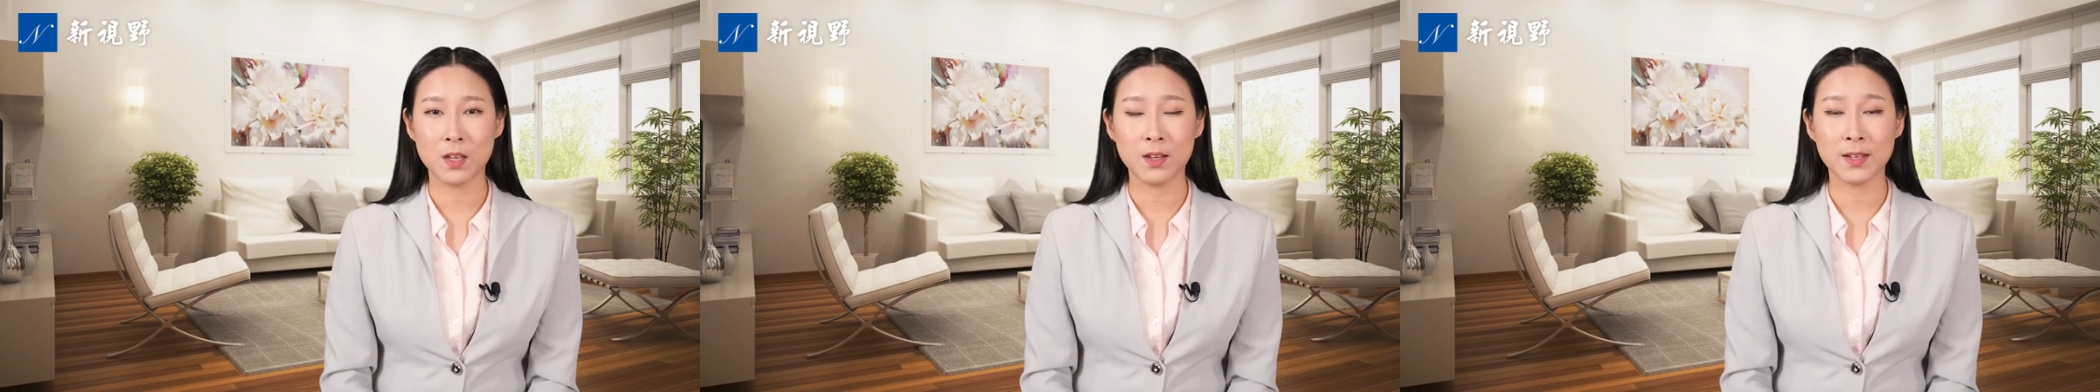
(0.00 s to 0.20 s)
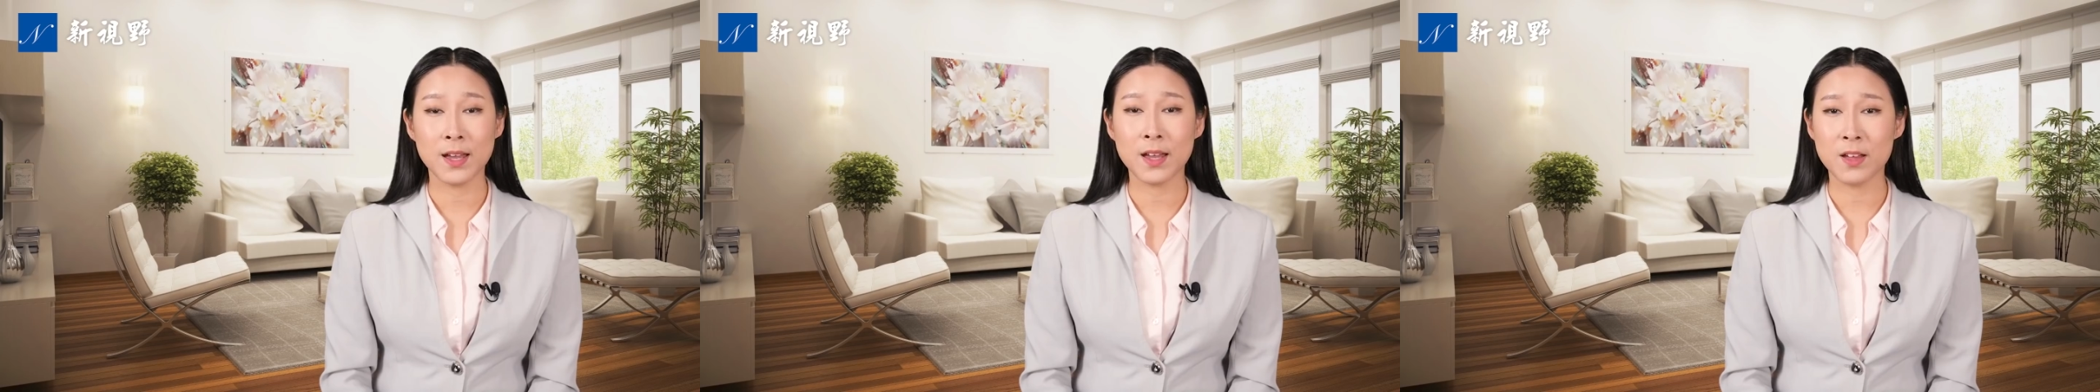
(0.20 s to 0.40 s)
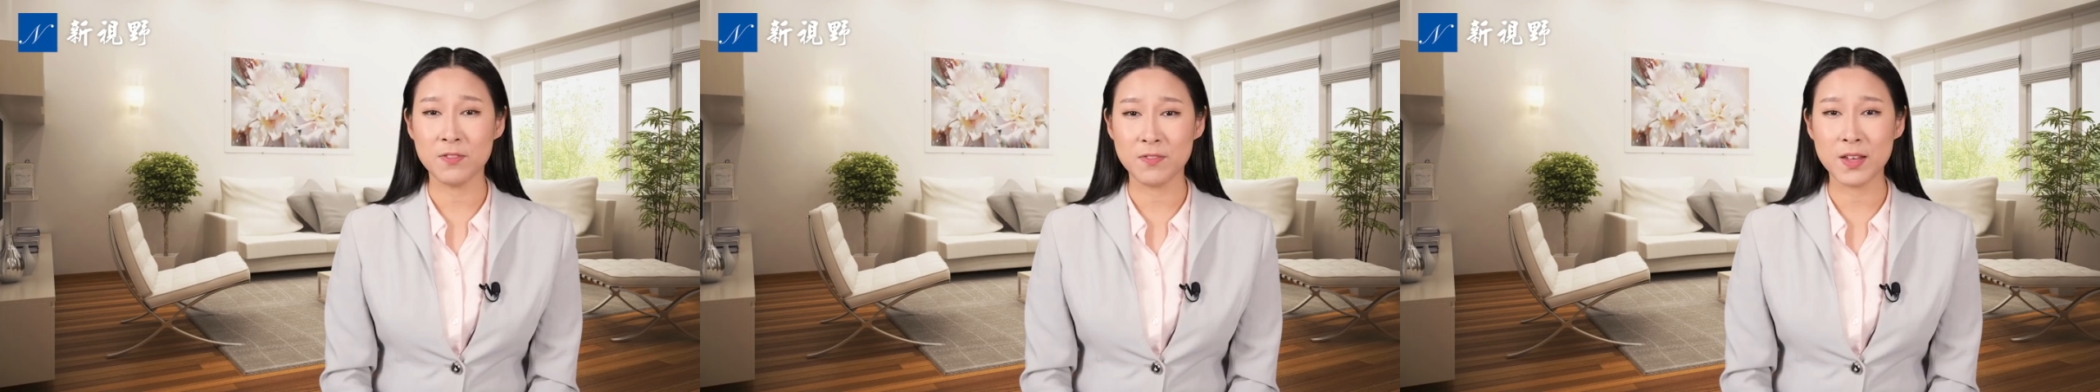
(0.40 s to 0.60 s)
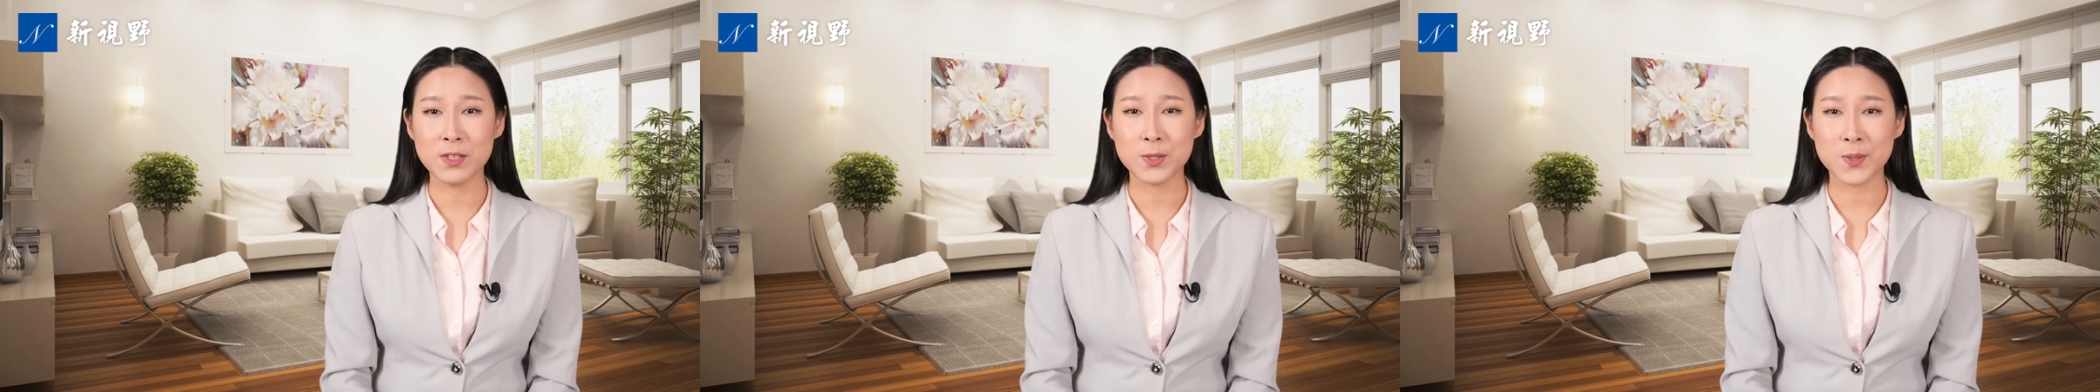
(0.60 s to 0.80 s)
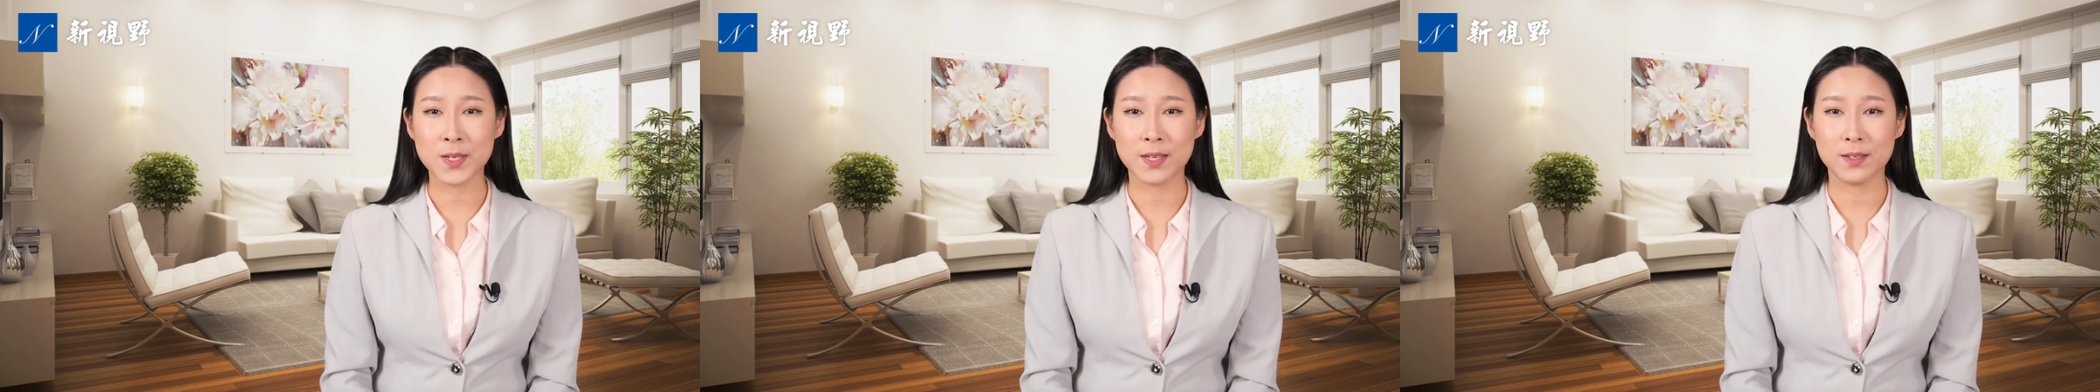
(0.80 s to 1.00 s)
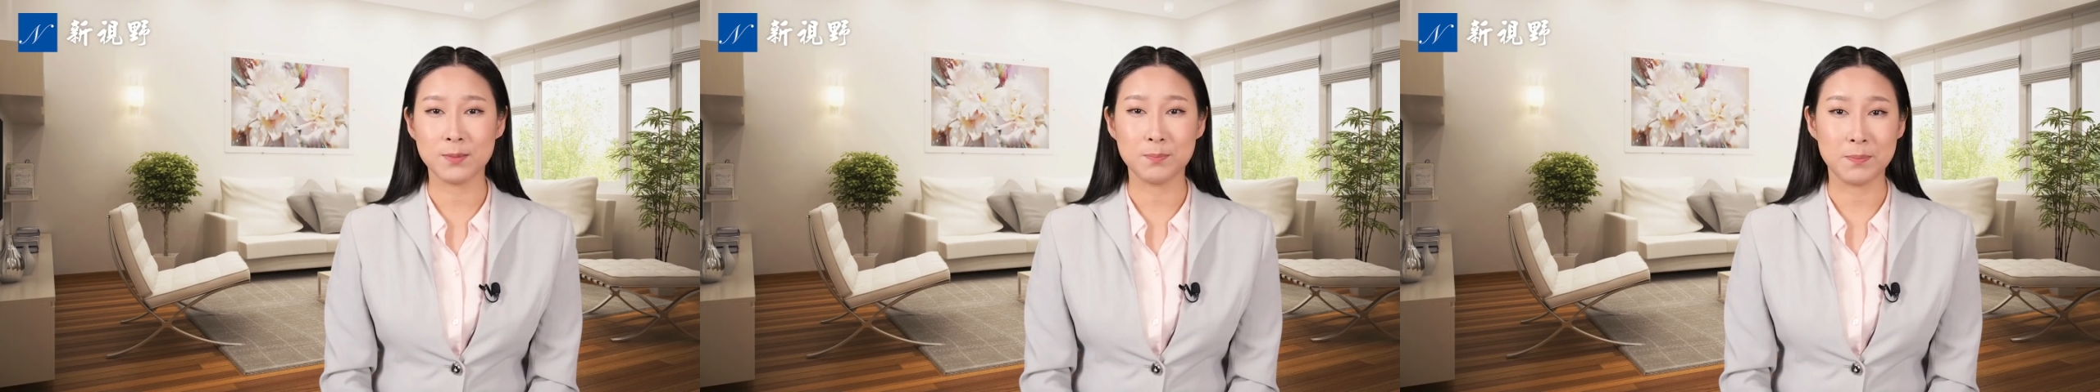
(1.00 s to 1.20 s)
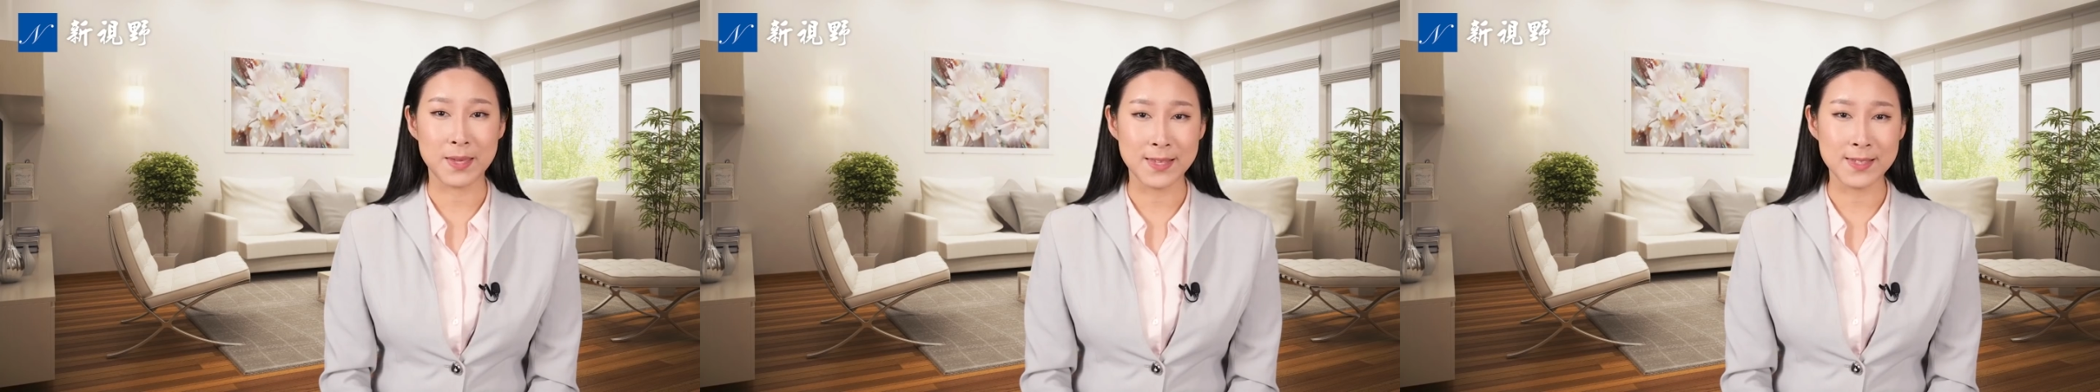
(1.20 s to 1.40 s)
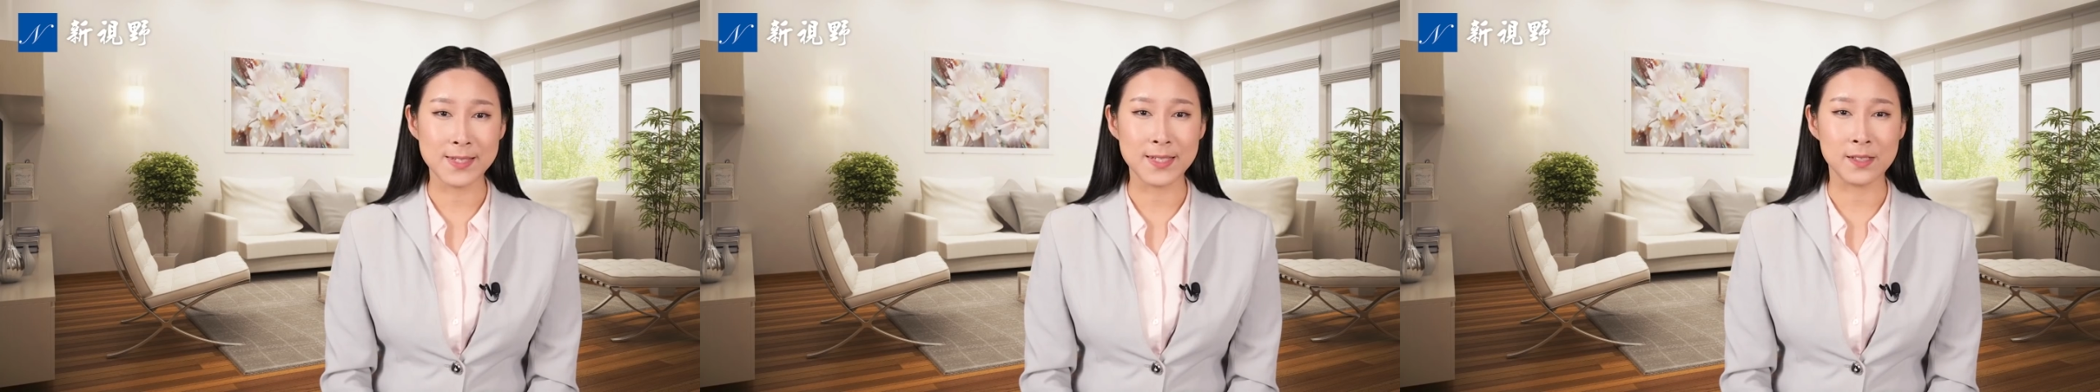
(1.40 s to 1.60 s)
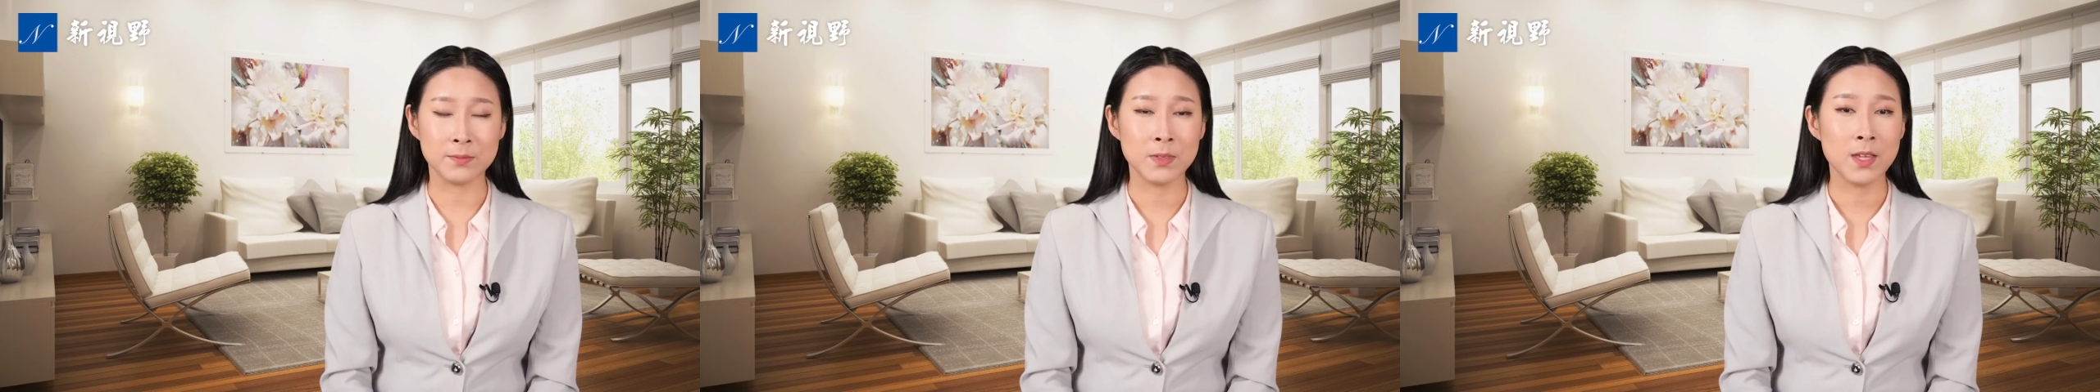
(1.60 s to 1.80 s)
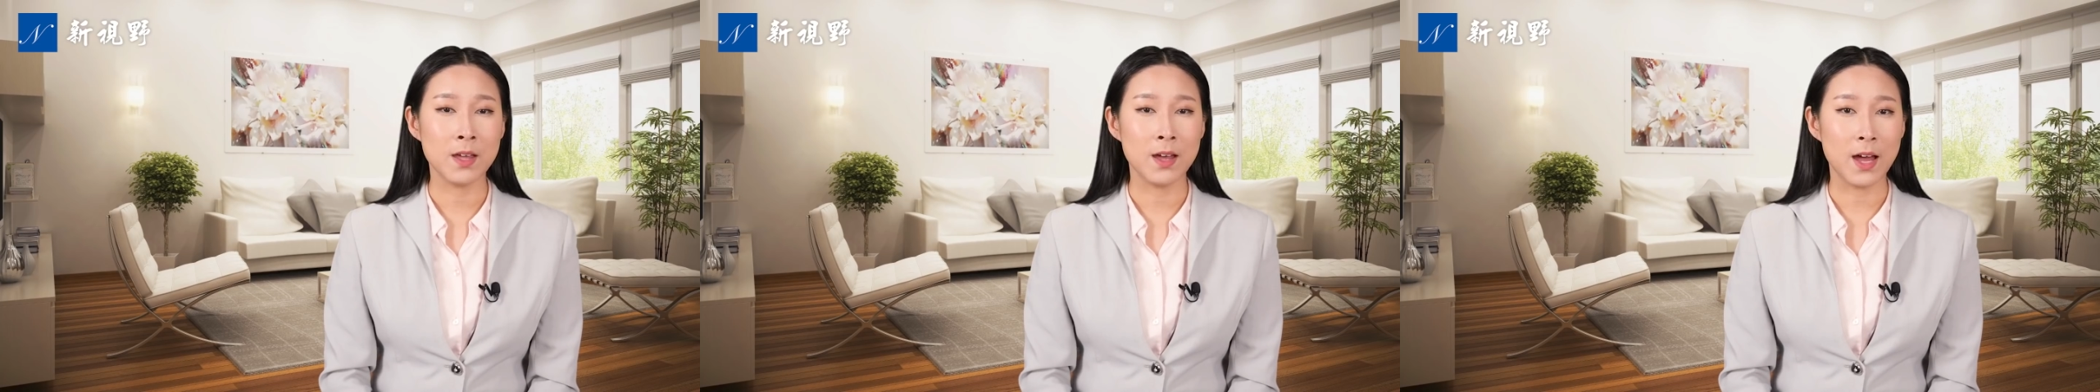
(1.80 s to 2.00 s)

看看犯罪、边境、